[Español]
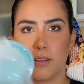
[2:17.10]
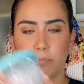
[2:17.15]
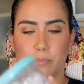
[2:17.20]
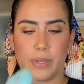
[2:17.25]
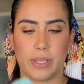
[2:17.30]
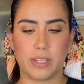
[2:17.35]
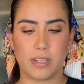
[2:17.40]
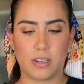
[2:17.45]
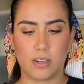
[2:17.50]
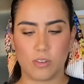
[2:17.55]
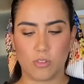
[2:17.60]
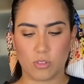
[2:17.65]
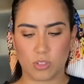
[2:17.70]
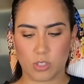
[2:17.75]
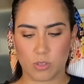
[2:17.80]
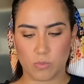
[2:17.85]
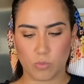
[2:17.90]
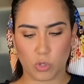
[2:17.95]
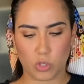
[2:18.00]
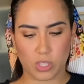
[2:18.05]
Tienen
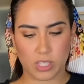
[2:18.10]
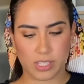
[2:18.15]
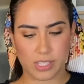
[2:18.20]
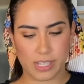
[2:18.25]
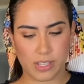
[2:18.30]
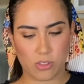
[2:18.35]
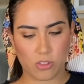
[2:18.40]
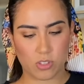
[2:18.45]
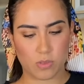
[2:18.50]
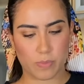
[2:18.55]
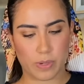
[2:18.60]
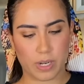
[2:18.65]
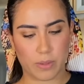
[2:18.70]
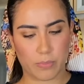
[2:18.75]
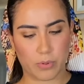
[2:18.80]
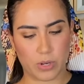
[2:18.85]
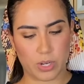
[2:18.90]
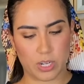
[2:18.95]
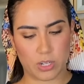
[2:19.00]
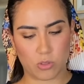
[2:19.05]
los botecitos para
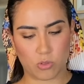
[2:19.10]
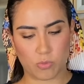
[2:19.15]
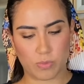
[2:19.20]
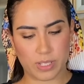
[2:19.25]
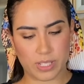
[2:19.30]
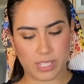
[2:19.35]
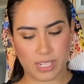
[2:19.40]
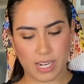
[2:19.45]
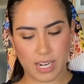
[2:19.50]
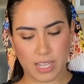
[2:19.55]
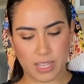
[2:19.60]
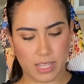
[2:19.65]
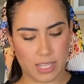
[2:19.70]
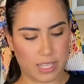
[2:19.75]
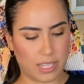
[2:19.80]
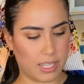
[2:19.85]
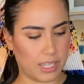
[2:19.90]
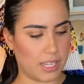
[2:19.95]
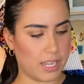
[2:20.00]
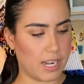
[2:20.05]
poner tu mezcla
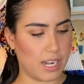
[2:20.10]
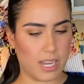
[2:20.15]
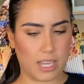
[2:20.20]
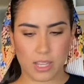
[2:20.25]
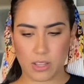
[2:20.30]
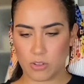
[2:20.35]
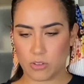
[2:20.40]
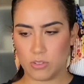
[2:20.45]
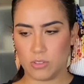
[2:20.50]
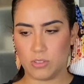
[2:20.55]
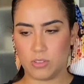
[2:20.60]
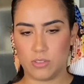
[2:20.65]
de helado.